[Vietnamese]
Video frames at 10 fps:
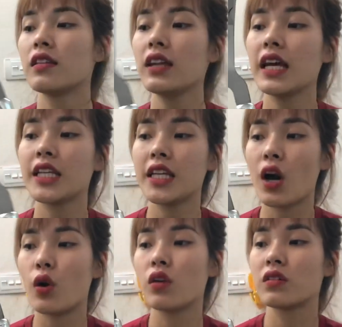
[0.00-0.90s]
rất là
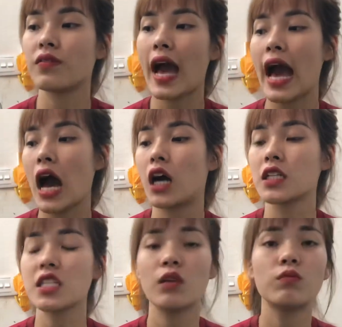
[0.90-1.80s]
nhiều và ở
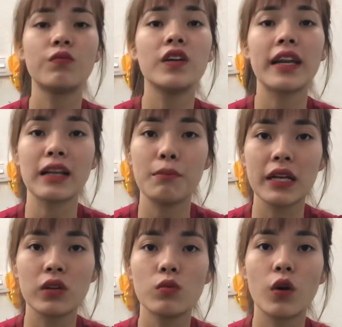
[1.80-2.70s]
trong vườn nhà mình
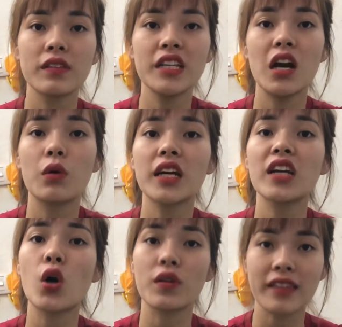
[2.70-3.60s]
cũng có nhiều cái cây
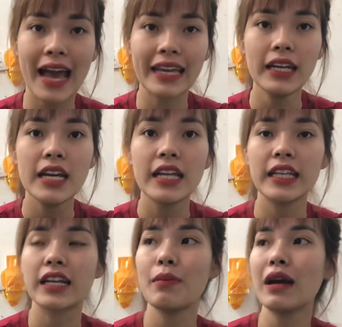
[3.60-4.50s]
cỏ dãi thì
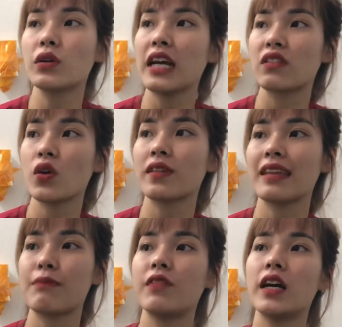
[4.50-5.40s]
các bác có thể dọn
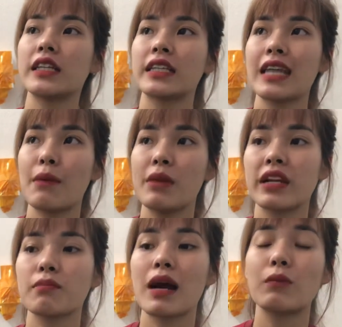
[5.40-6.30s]
dẹp vườn nhà mình
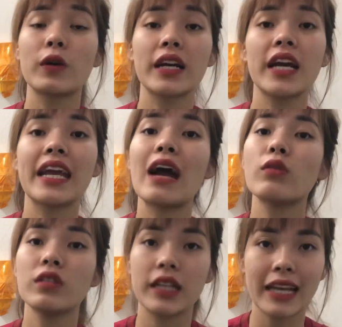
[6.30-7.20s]
bằng một cái cây kéo
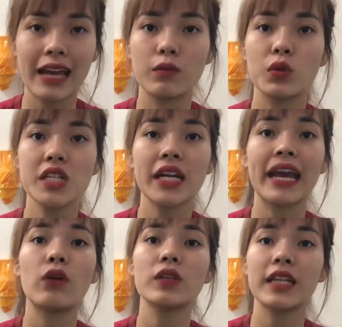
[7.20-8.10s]
như thế này một chiếc
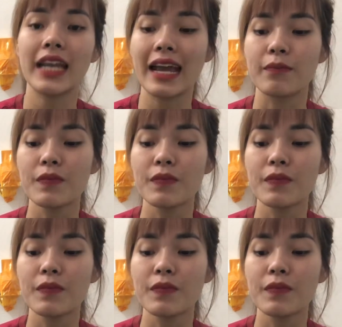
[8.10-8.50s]
kéo như thế này